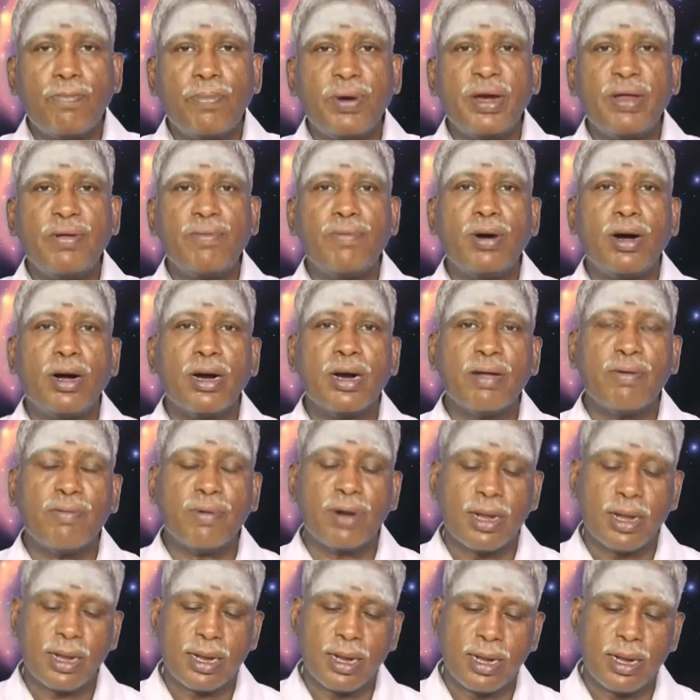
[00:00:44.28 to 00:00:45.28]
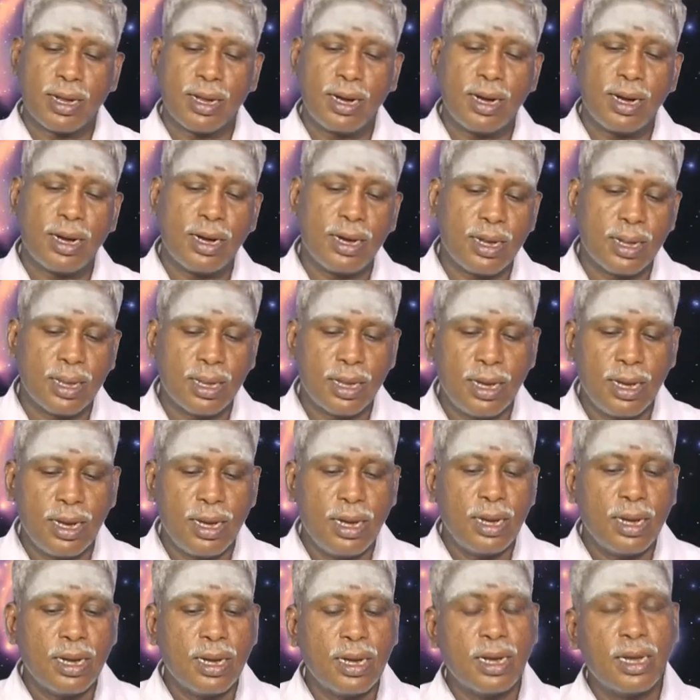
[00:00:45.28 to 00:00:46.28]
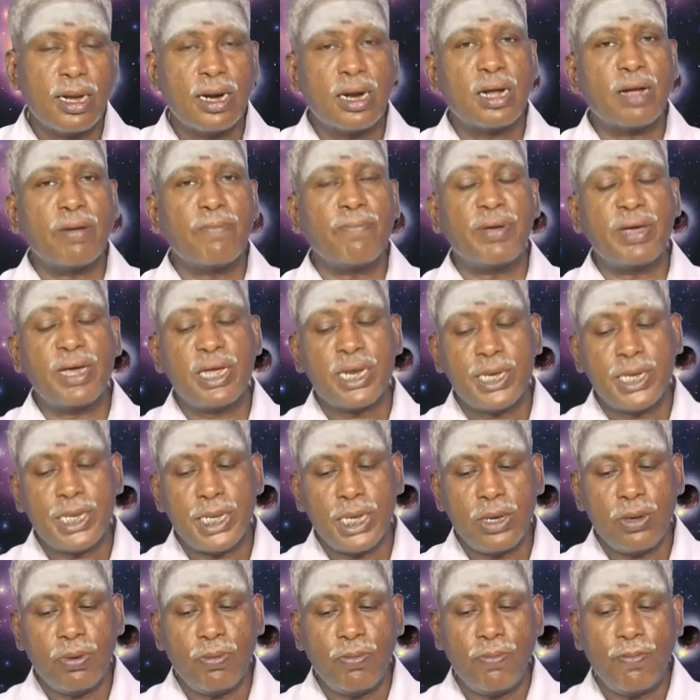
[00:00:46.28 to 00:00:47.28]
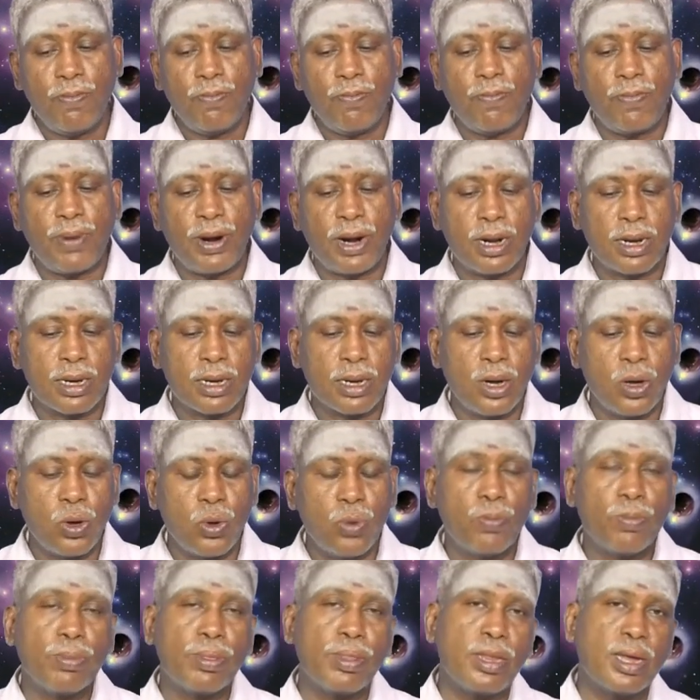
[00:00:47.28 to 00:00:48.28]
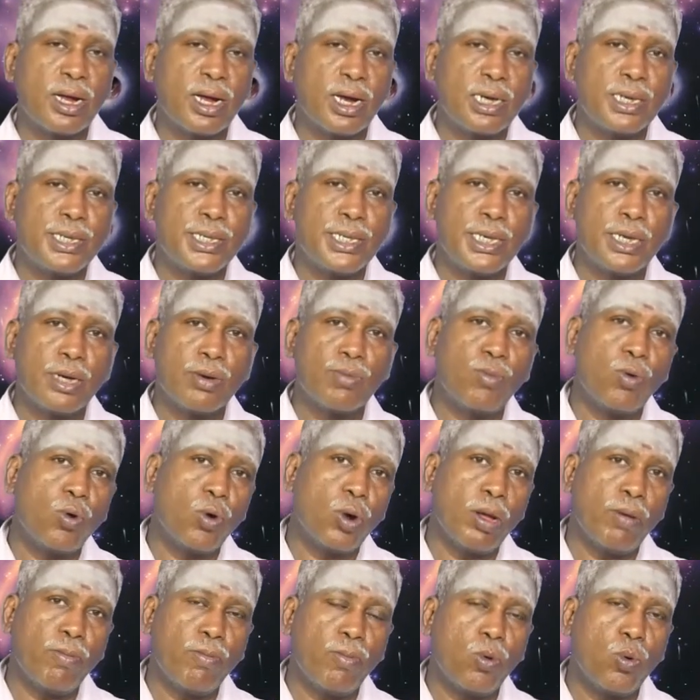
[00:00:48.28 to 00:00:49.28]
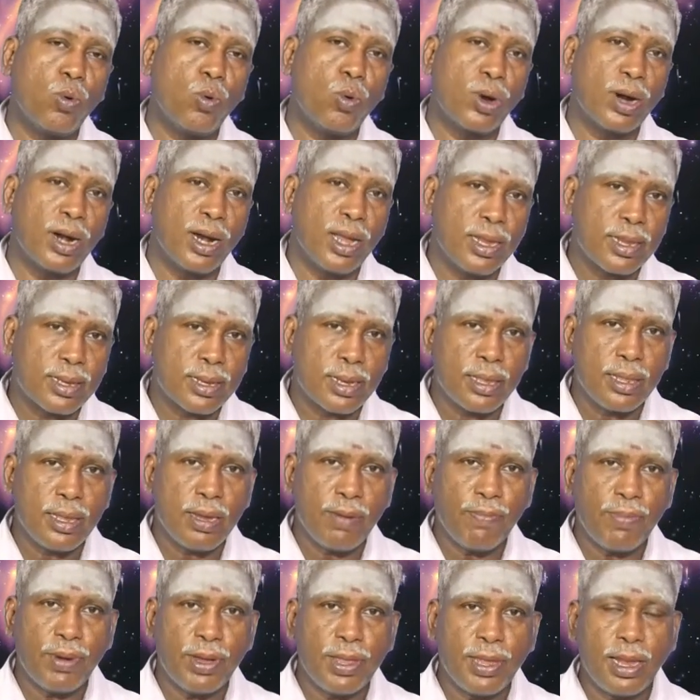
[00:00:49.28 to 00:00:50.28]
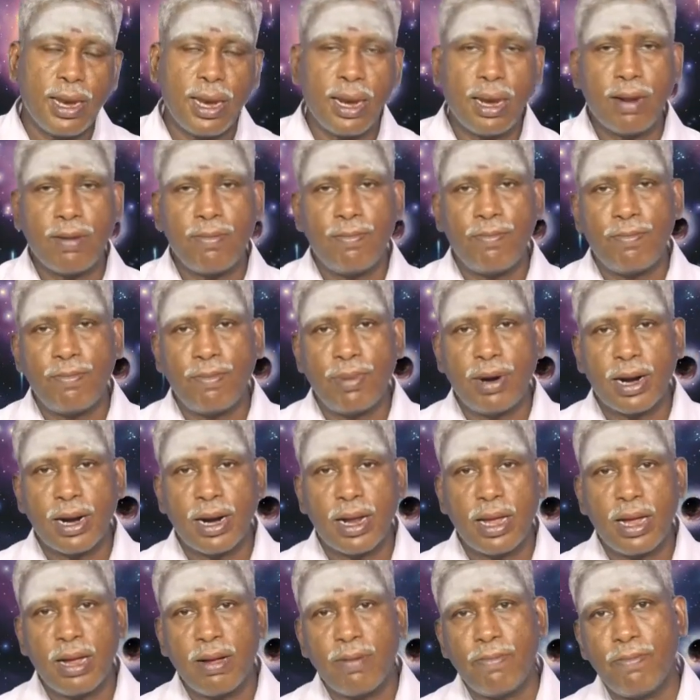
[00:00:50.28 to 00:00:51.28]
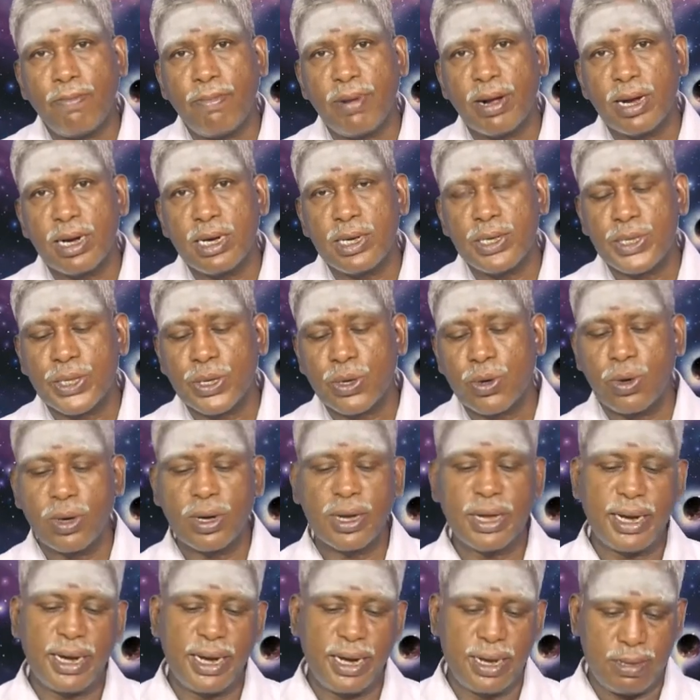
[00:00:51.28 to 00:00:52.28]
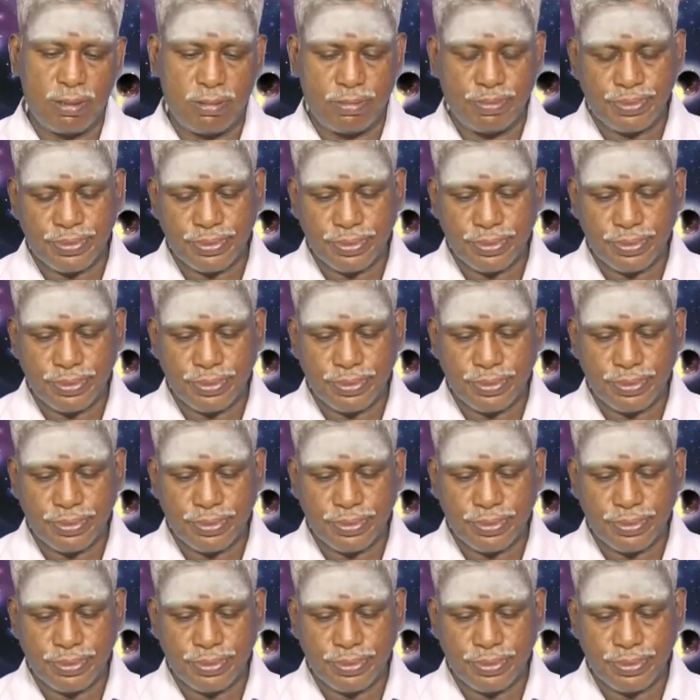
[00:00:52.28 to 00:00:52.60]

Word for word: பணிவான வணக்கங்கள் கிரக பெயர்ச்சியும் பலன்களும் நிகழ்ச்சியின் மூலம் உங்களை சந்திப்பதில் மன மகிழ்ச்சி கொள்கிறேன்